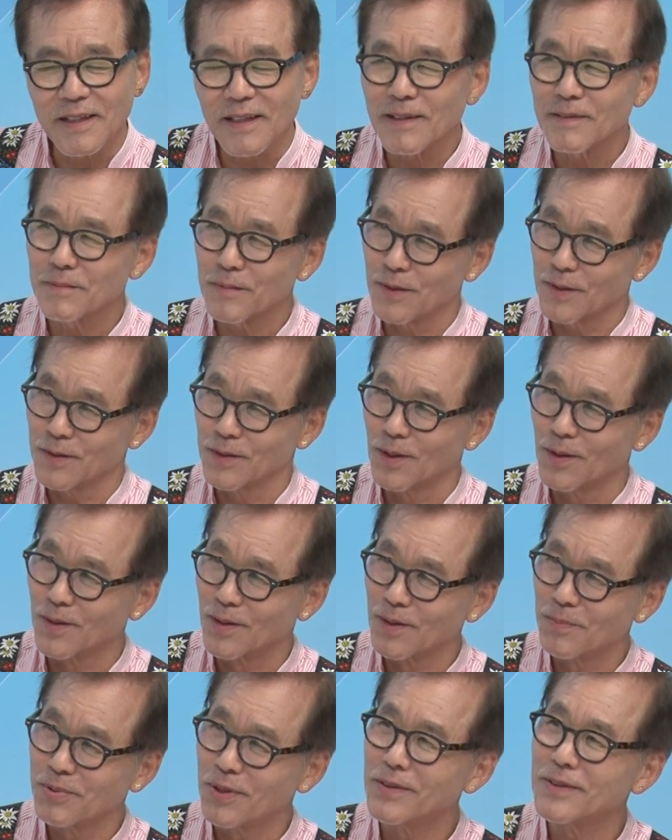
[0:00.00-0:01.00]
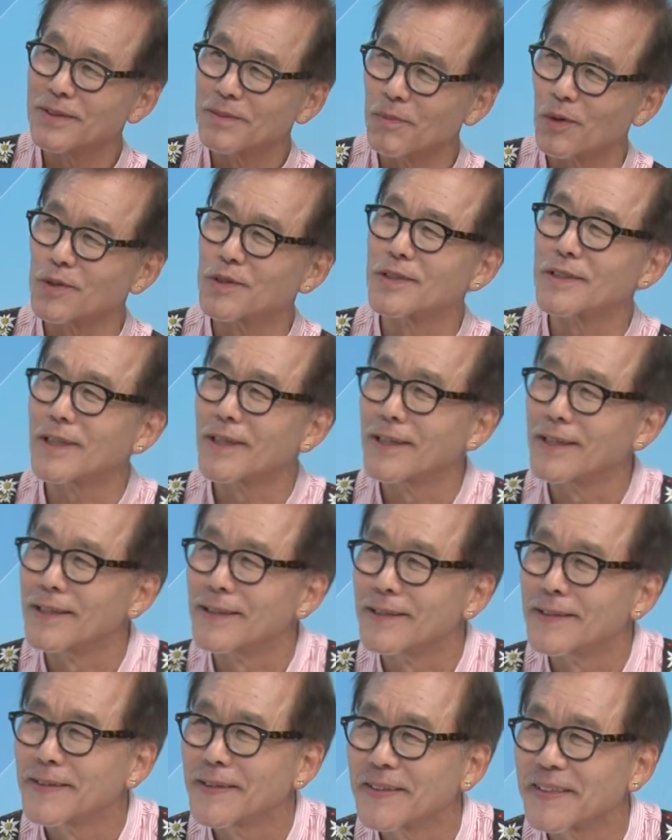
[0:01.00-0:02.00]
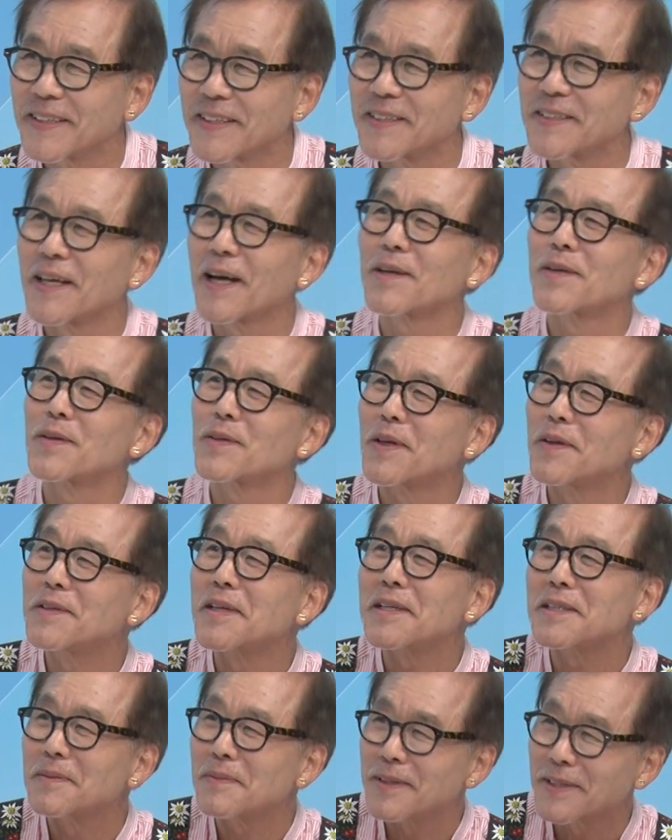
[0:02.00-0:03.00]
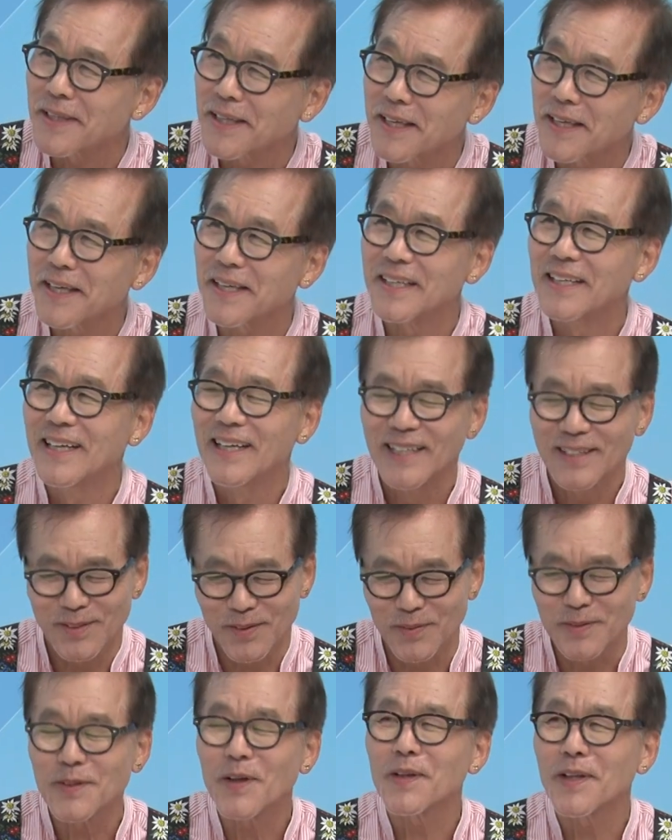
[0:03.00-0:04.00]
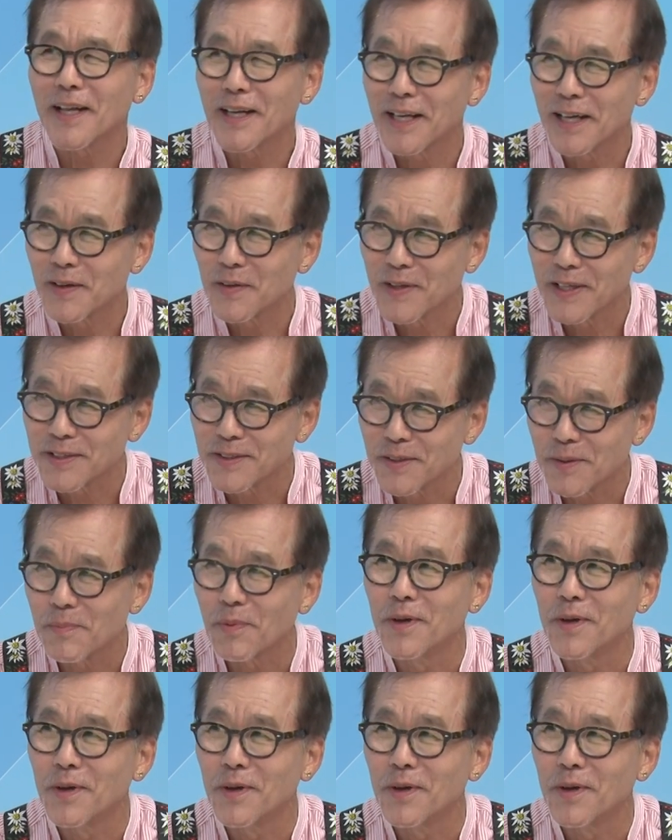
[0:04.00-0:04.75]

제가 뭐 영어로 편지 못 쓰잖아요. 그래서 네. 학교 선생님한테 좀 써달라고 해서